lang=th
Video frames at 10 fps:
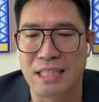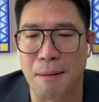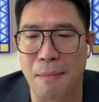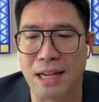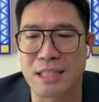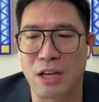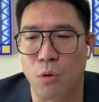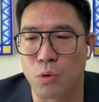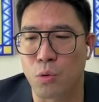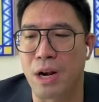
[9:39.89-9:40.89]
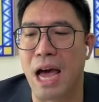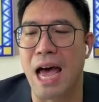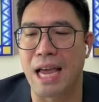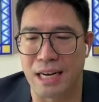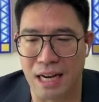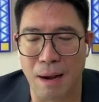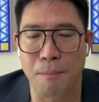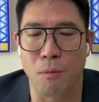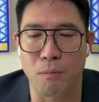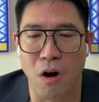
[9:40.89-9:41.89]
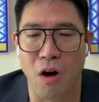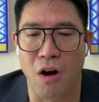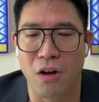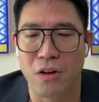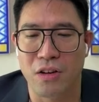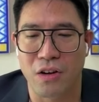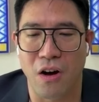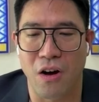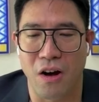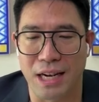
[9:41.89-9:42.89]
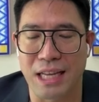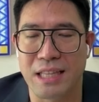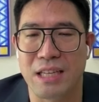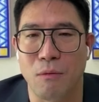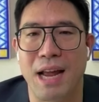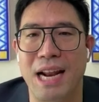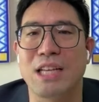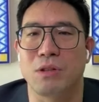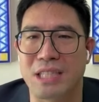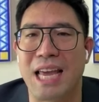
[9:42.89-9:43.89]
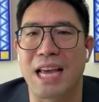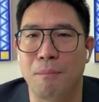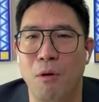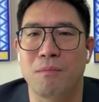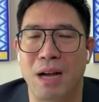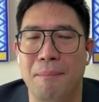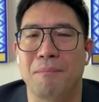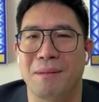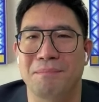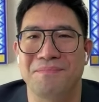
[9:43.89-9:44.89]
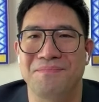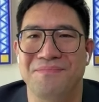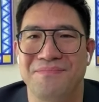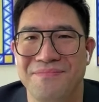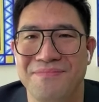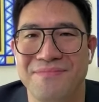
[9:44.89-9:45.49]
สามารถที่จะลงทุนได้นะครับผมก็อันนี้ถือว่าน่าสนใจครับผมครับค่ะ